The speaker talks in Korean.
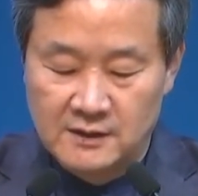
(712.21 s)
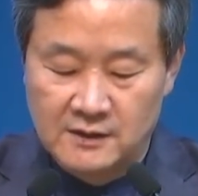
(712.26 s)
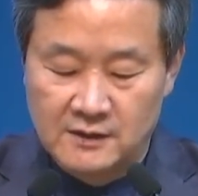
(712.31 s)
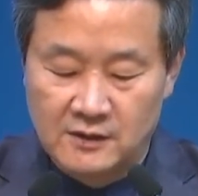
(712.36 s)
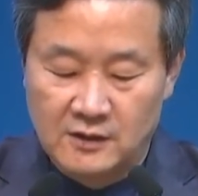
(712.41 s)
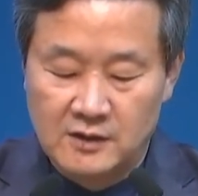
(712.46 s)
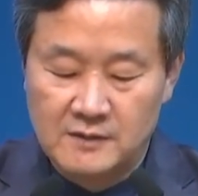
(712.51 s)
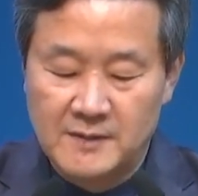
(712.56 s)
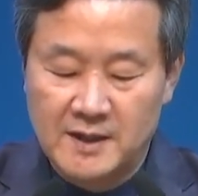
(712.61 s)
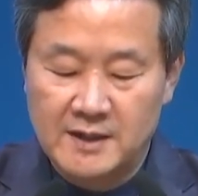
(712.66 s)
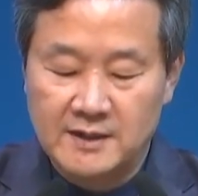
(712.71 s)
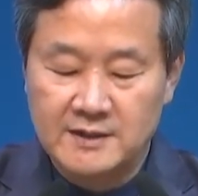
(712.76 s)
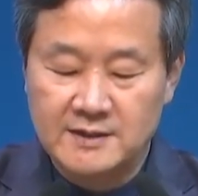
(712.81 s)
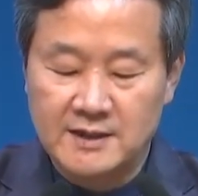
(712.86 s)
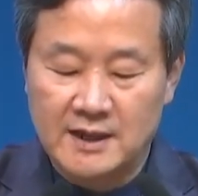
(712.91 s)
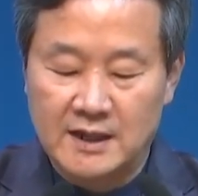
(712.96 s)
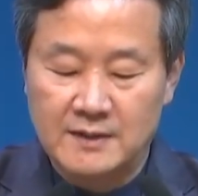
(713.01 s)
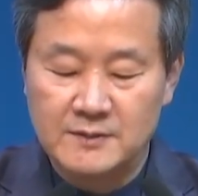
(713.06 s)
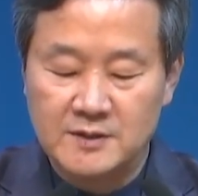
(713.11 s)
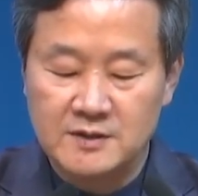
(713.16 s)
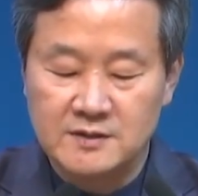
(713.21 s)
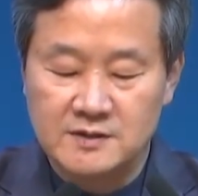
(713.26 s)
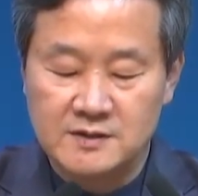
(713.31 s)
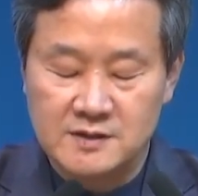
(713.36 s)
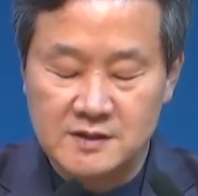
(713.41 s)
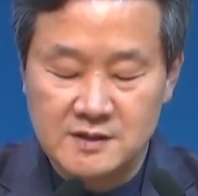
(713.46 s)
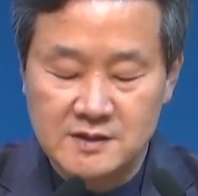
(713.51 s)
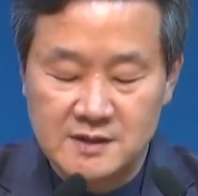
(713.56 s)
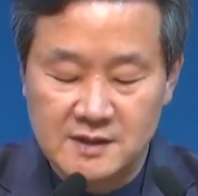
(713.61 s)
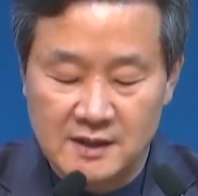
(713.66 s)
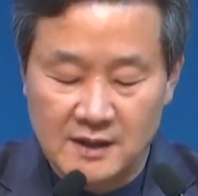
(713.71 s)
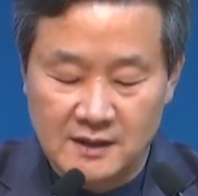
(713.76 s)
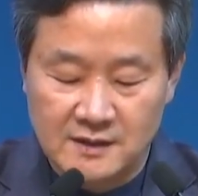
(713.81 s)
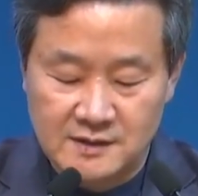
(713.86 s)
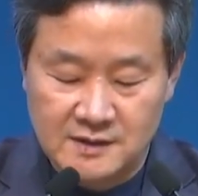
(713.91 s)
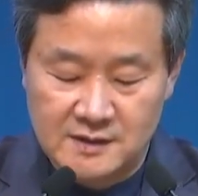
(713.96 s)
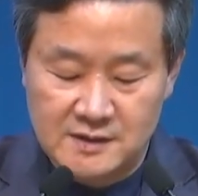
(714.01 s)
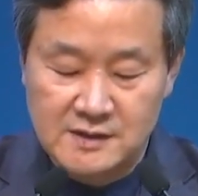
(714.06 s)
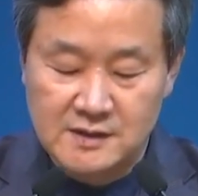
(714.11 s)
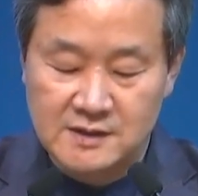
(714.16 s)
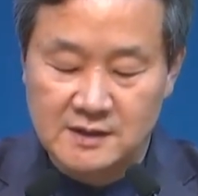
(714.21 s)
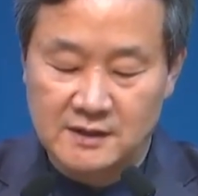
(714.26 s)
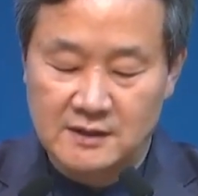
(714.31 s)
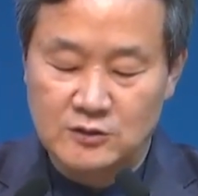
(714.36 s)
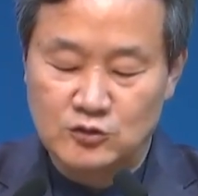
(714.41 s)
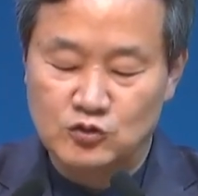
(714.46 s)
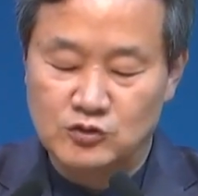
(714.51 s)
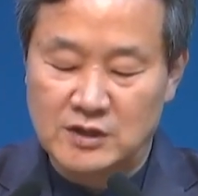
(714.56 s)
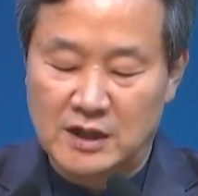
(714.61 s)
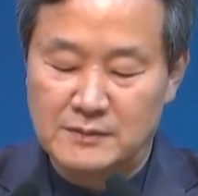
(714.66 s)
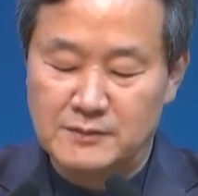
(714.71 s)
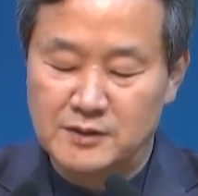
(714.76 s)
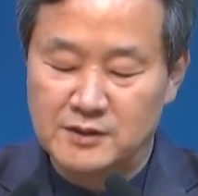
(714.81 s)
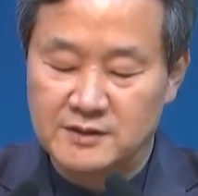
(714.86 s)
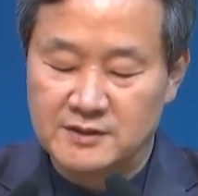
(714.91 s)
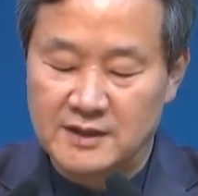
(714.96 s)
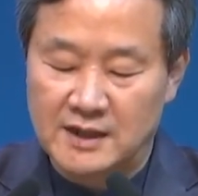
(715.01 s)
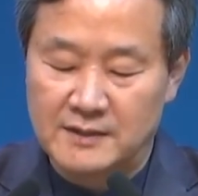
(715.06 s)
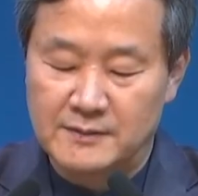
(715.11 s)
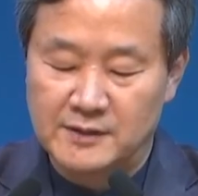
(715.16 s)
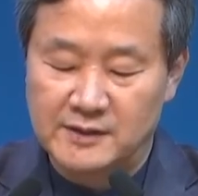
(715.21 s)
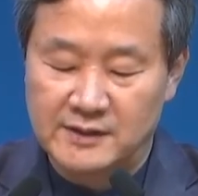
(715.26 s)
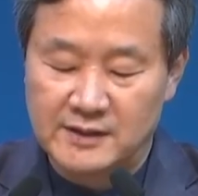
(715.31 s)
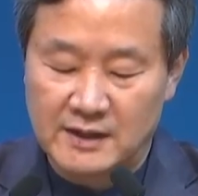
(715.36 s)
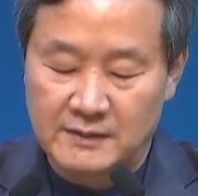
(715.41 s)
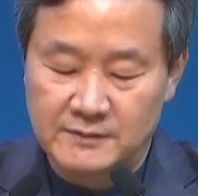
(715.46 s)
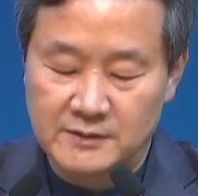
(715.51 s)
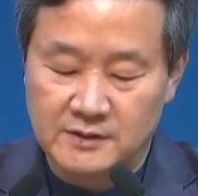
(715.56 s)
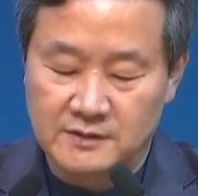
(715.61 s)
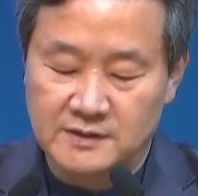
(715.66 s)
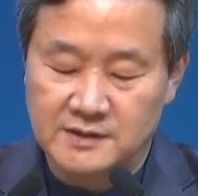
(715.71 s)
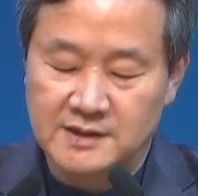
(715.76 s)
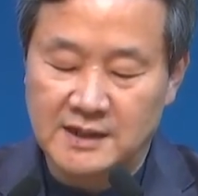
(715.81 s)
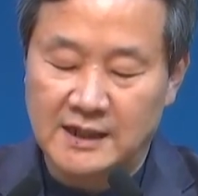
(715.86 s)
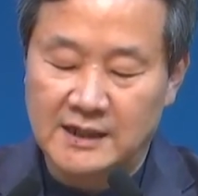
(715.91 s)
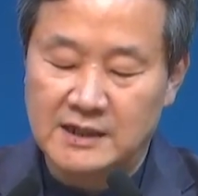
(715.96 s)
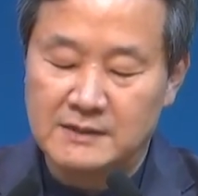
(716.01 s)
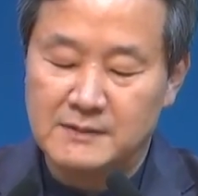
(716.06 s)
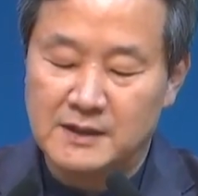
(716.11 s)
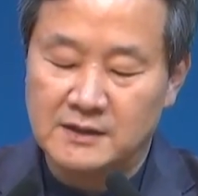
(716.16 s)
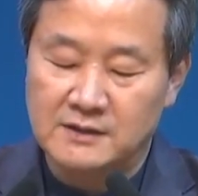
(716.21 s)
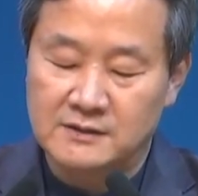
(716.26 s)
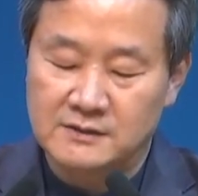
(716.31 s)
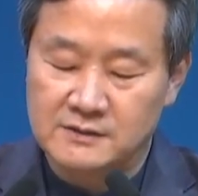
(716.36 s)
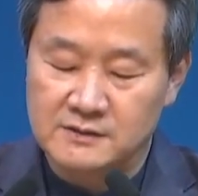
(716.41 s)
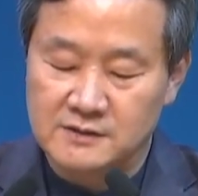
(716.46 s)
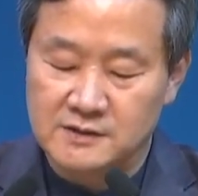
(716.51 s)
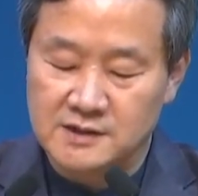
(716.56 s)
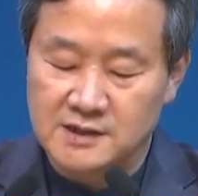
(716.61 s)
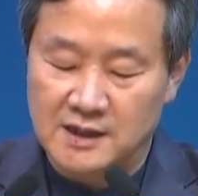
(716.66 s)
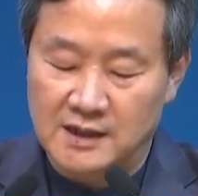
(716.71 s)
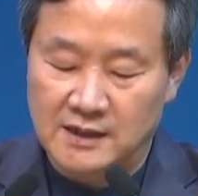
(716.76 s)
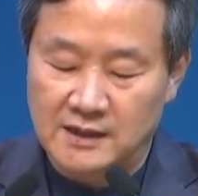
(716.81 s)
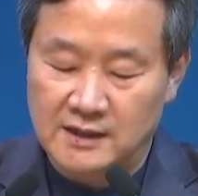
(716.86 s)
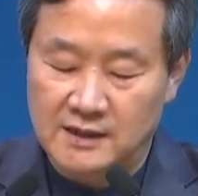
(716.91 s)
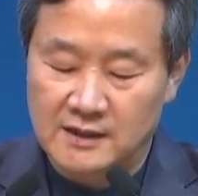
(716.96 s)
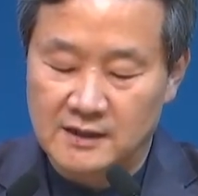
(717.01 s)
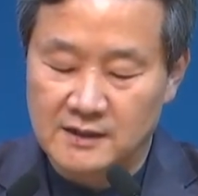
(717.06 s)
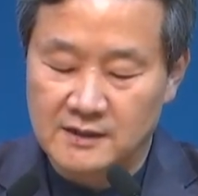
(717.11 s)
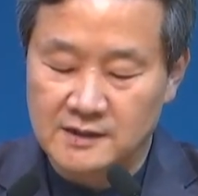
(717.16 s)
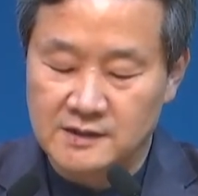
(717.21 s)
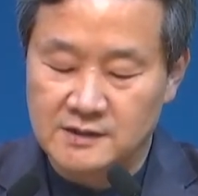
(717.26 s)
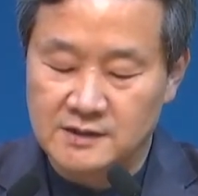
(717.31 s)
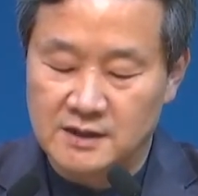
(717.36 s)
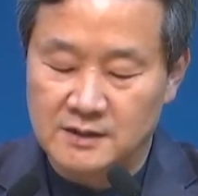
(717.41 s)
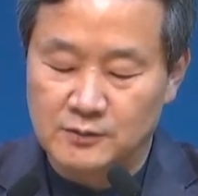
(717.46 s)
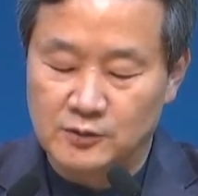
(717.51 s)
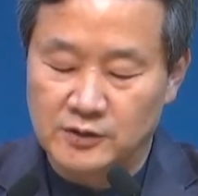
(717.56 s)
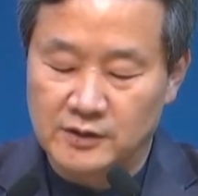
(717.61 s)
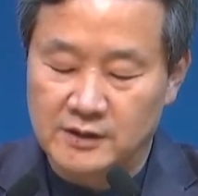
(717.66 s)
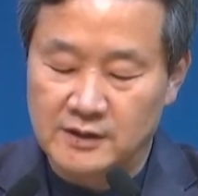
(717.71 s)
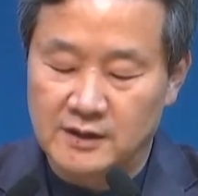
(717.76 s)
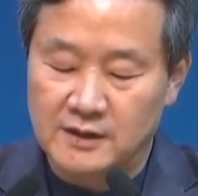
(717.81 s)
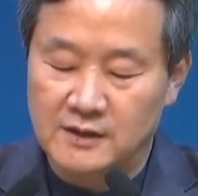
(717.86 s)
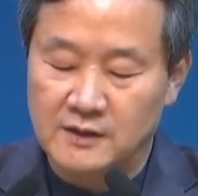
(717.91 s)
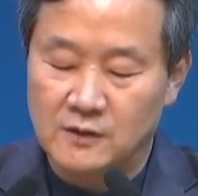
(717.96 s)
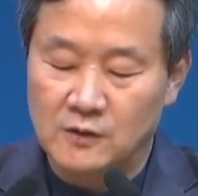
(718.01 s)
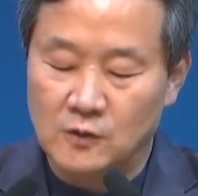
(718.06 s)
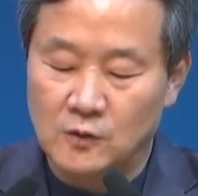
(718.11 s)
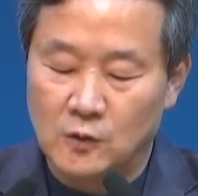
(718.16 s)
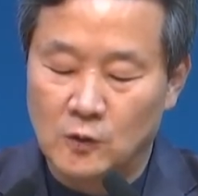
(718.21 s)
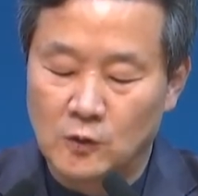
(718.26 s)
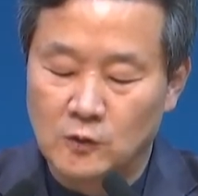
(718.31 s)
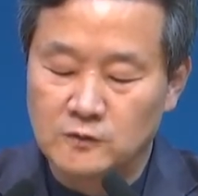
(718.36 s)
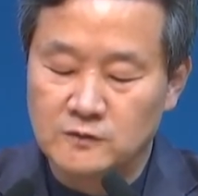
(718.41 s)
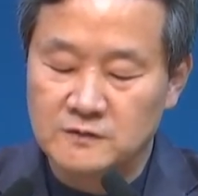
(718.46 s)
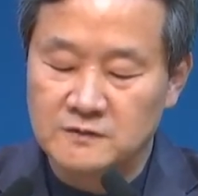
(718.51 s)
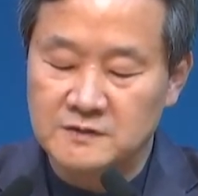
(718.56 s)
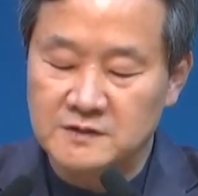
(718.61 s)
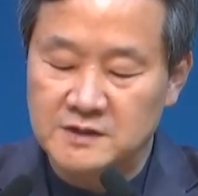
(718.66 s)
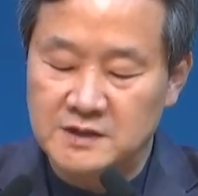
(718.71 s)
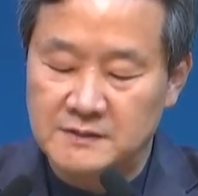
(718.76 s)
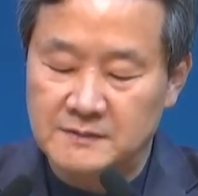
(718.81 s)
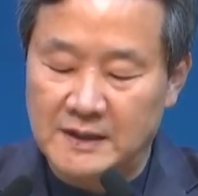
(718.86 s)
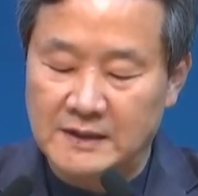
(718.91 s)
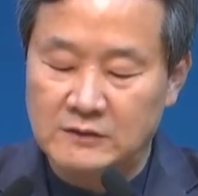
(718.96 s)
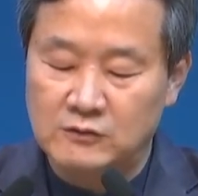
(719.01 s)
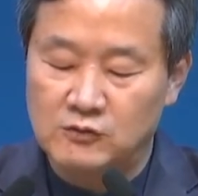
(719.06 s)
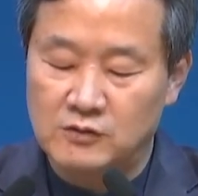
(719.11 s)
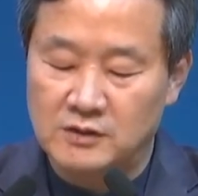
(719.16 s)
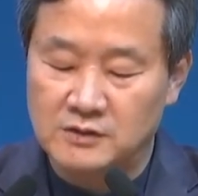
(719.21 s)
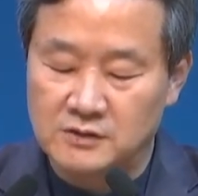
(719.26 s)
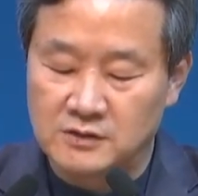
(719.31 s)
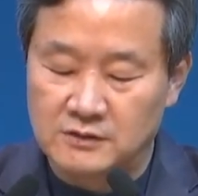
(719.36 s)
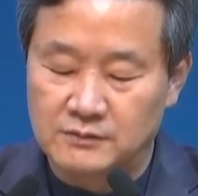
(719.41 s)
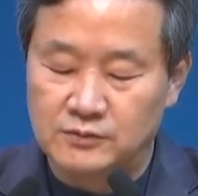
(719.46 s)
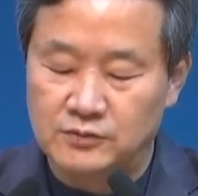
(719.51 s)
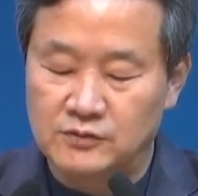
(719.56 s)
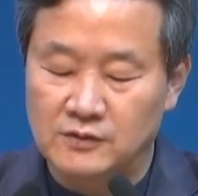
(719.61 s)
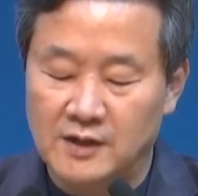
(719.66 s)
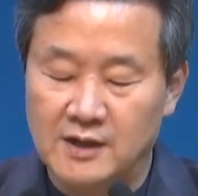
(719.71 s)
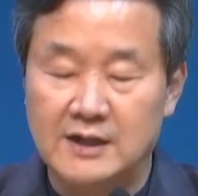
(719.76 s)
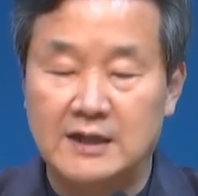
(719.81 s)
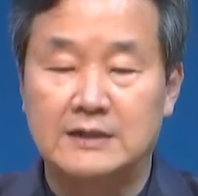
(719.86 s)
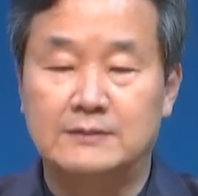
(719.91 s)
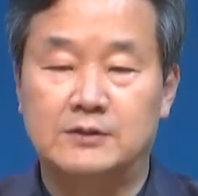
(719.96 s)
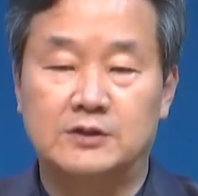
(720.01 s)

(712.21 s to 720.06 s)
얼마나 이 사람이 진실아, 진짜 예수 잘 믿는 사람이었냐면 자기만 그런 것이 아니라 이절에 보니까 온 집안과 더불어 하나님을